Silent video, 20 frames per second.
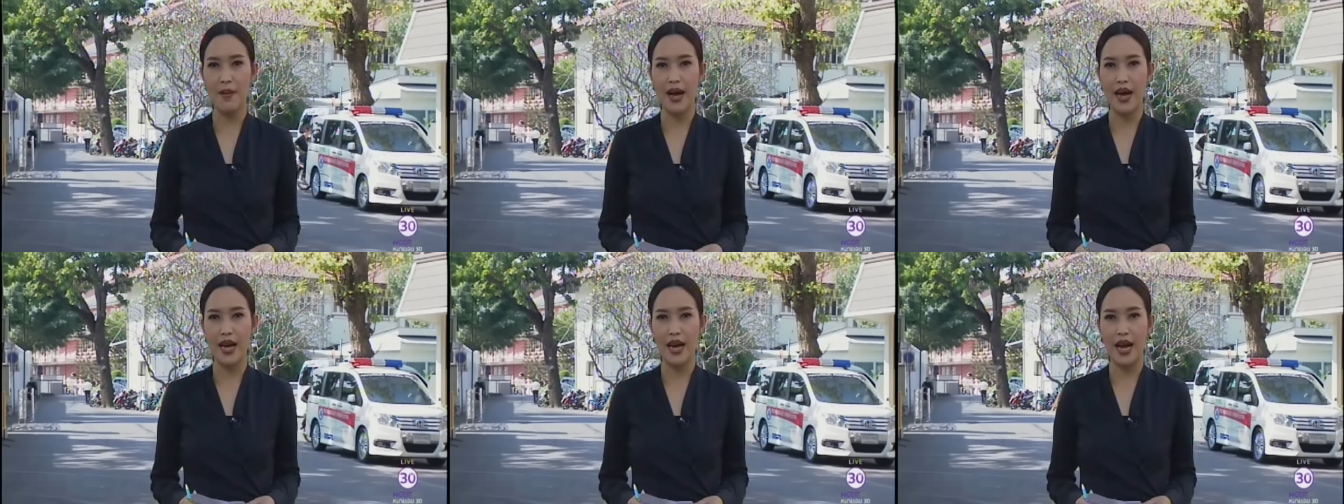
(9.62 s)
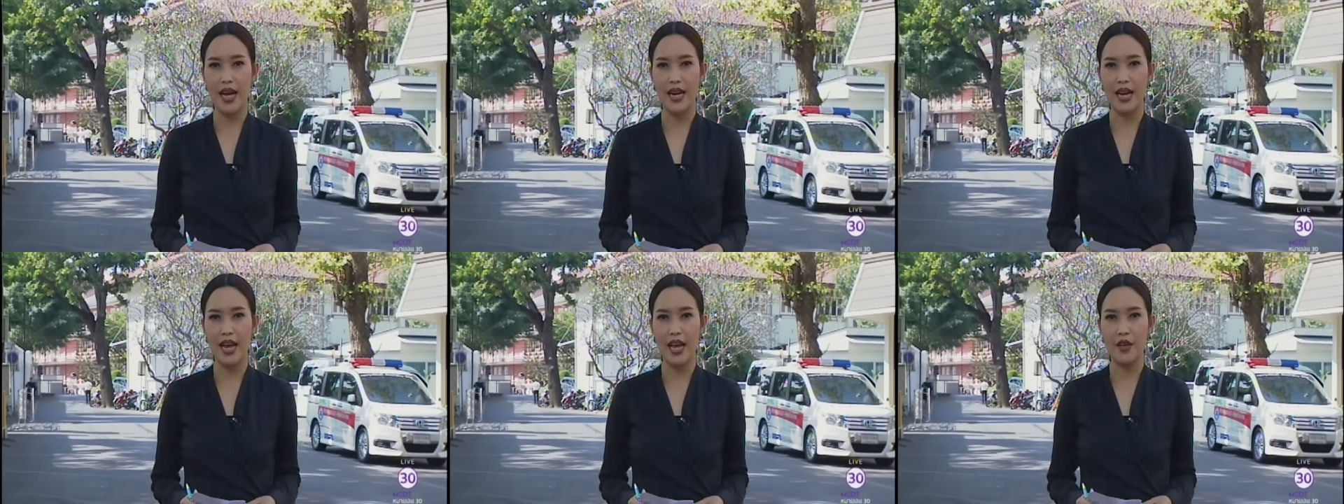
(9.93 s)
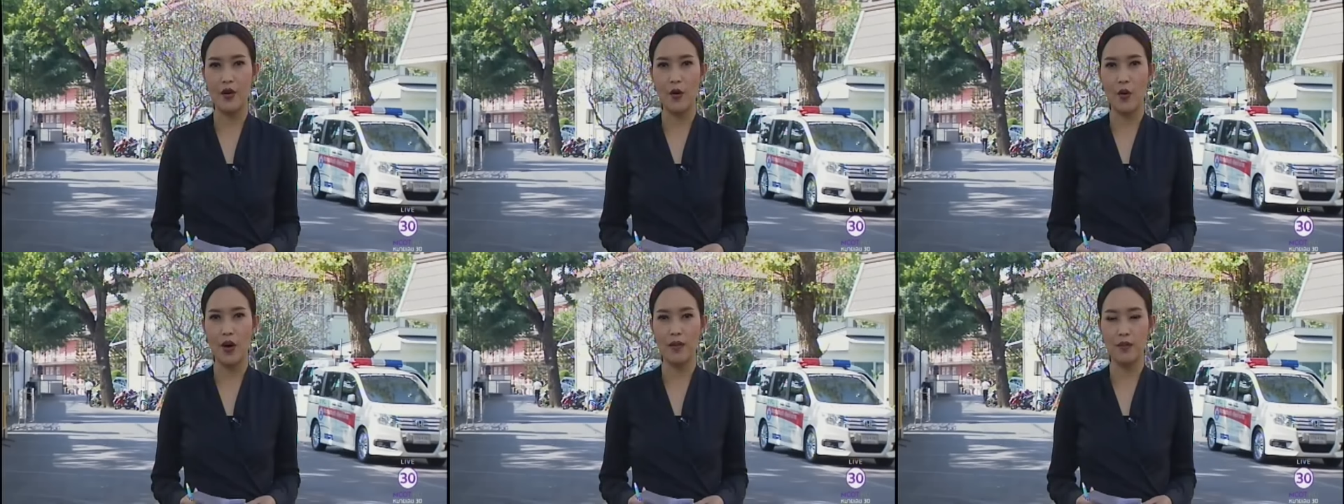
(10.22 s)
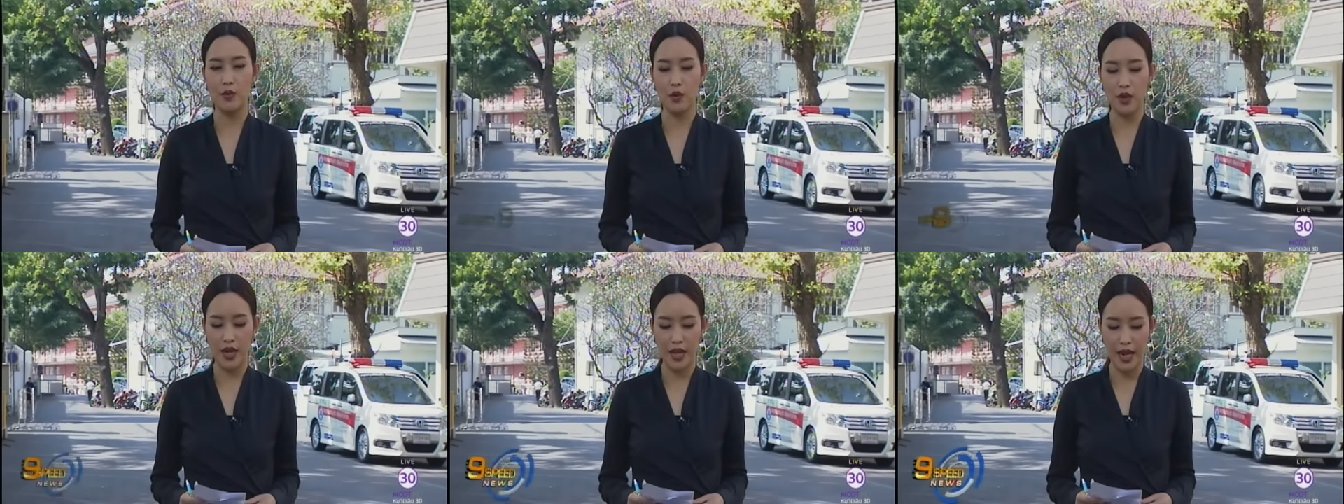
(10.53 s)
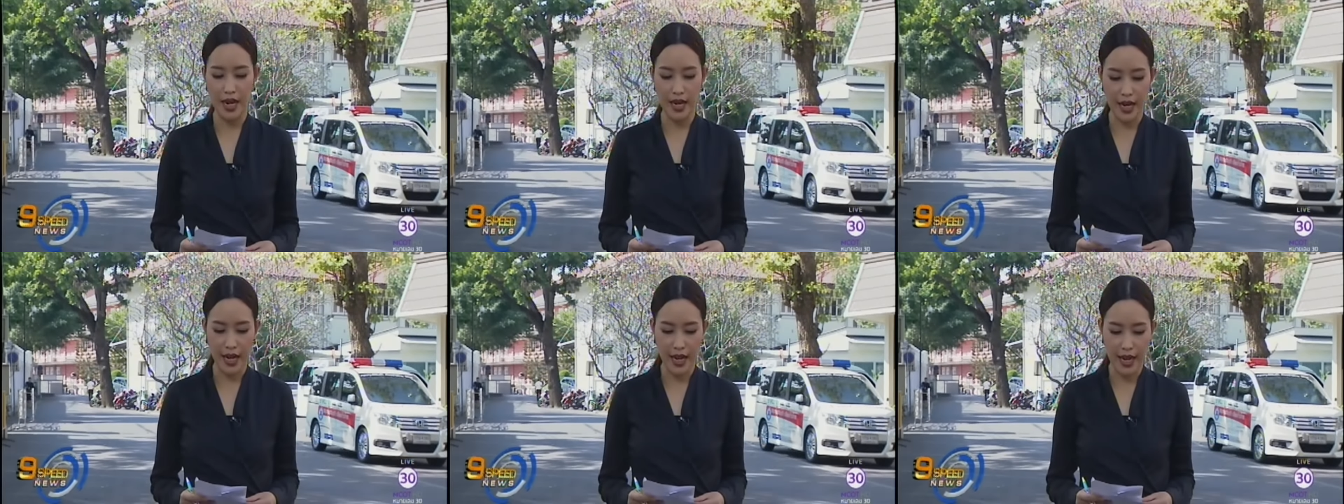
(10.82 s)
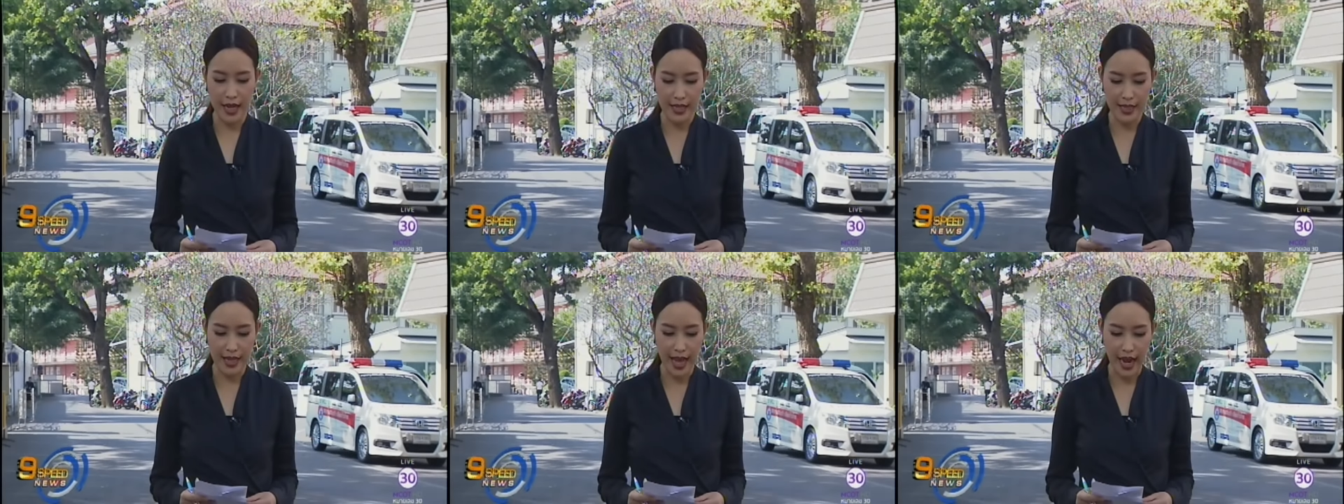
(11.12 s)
ทอาภาคะนายกรัฐมนตรีนั้นนะคะ